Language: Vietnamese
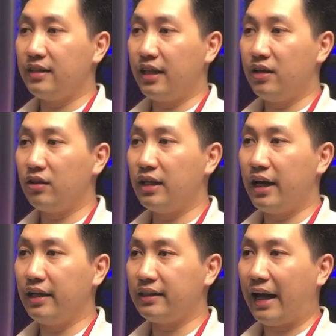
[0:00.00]
thì nó có
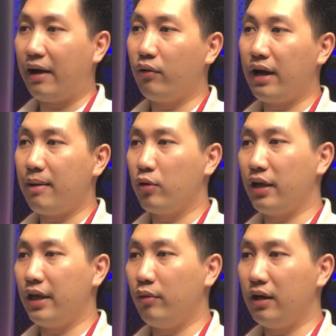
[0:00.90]
thể tạo ra một
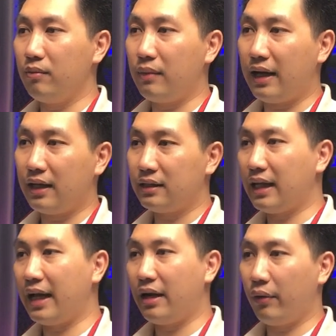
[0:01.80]
cái hiệu ứng mà
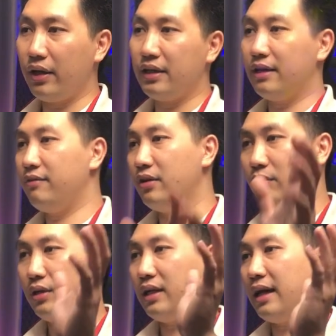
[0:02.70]
thay đổi anh chị ví dụ
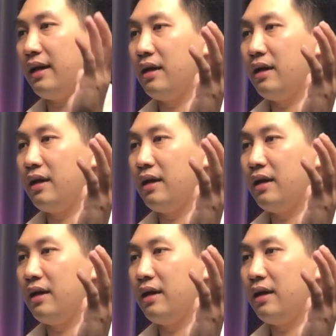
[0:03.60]
như là